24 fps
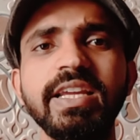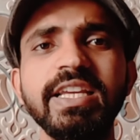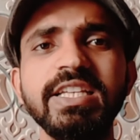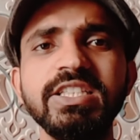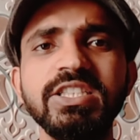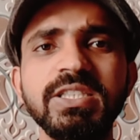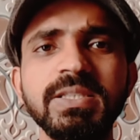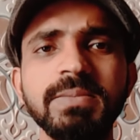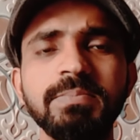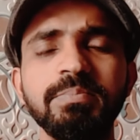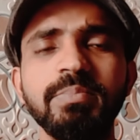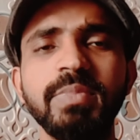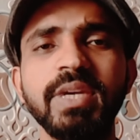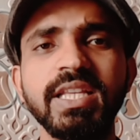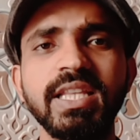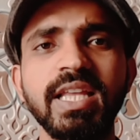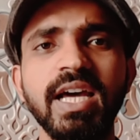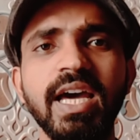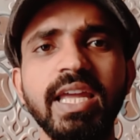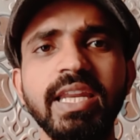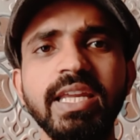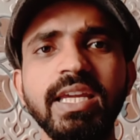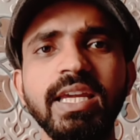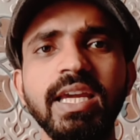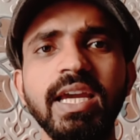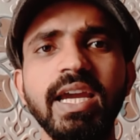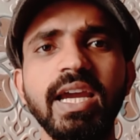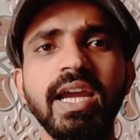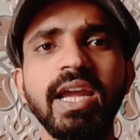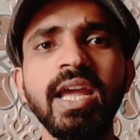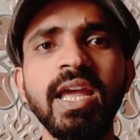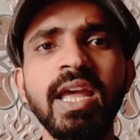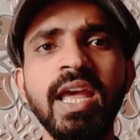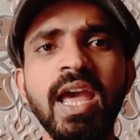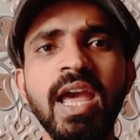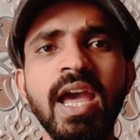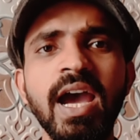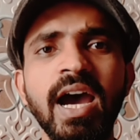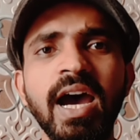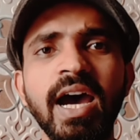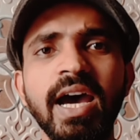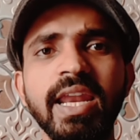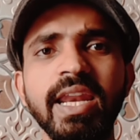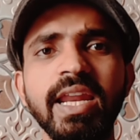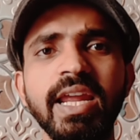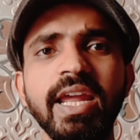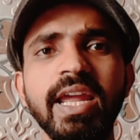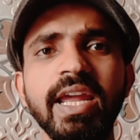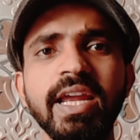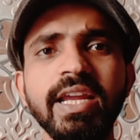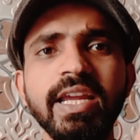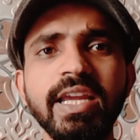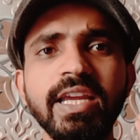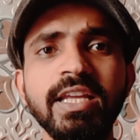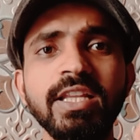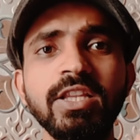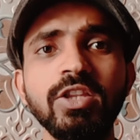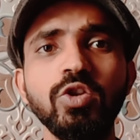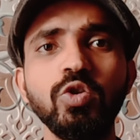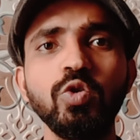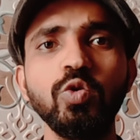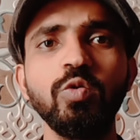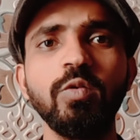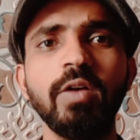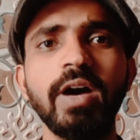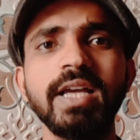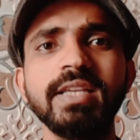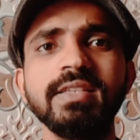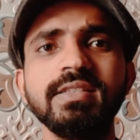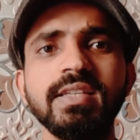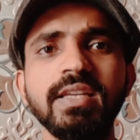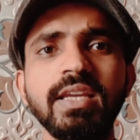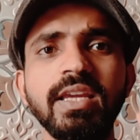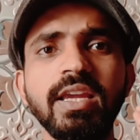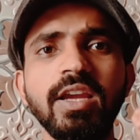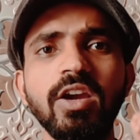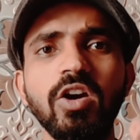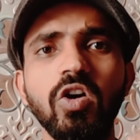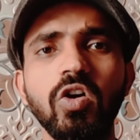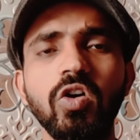की जिम्मेदारी है हर एक हिंदूवासी